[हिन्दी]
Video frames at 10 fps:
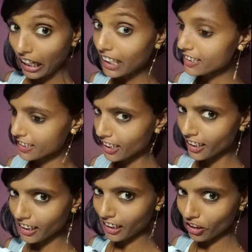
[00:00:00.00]
आज सेल
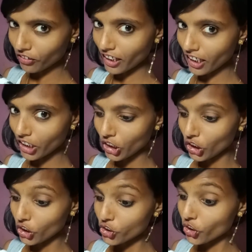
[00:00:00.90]
लगा हुआ है
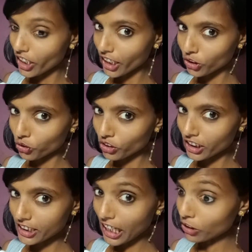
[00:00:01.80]
जो एक दूध
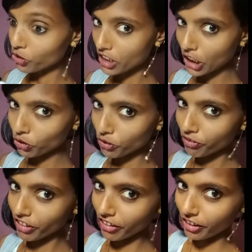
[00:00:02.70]
के साथ दूसरा दूध
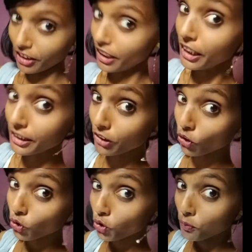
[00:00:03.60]
फ्री जो
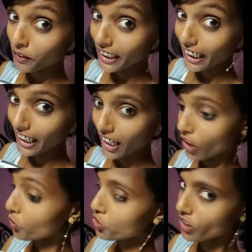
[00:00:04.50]
दूध पिएगा
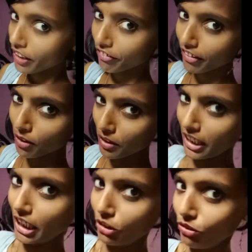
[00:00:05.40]
उसको एक फ्री
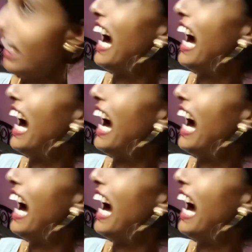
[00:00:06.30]
मिलेगा दूध